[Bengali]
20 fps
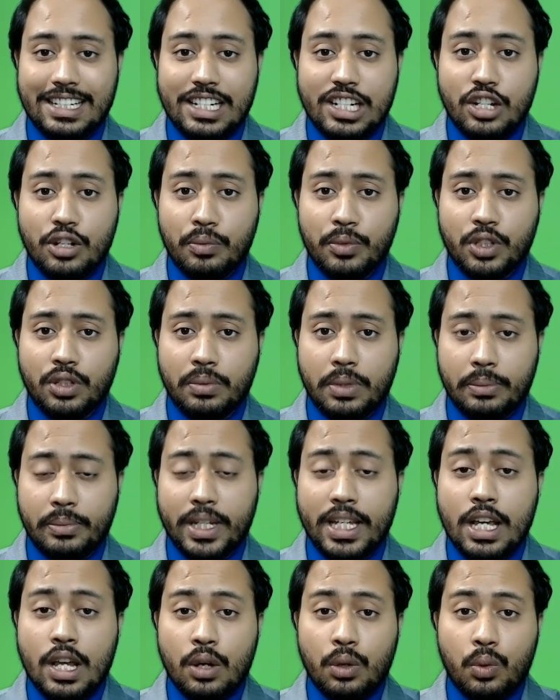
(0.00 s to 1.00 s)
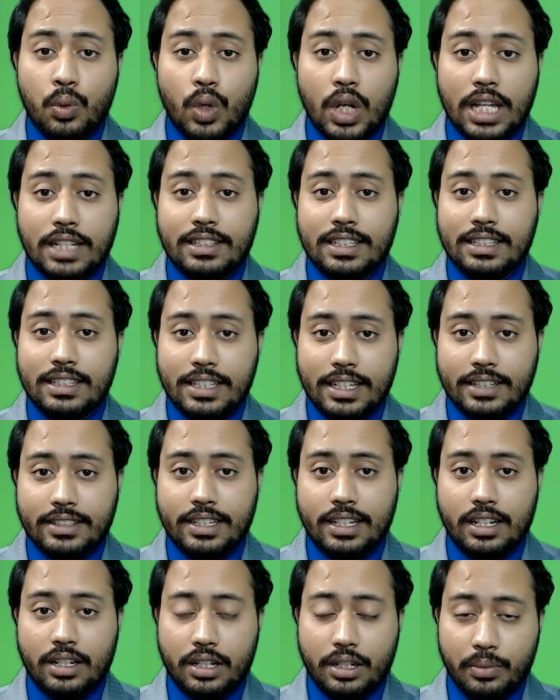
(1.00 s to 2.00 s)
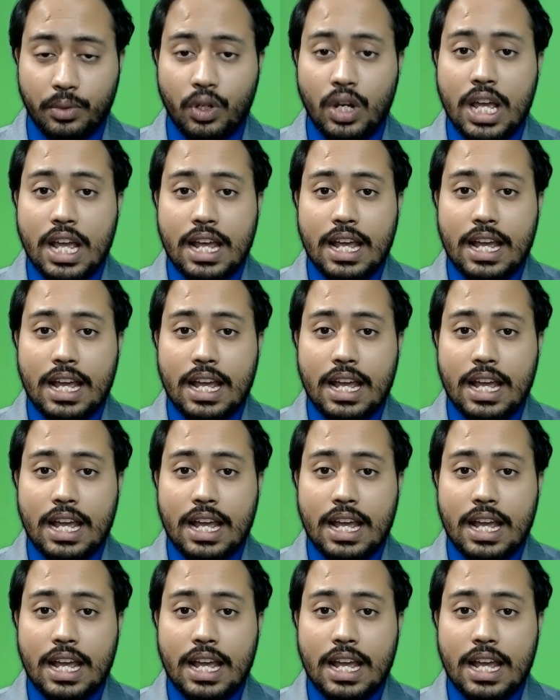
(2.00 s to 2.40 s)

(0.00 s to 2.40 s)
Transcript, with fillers: নিয়মিতভাবে কোলাজেন দিয়েছিলেন এবং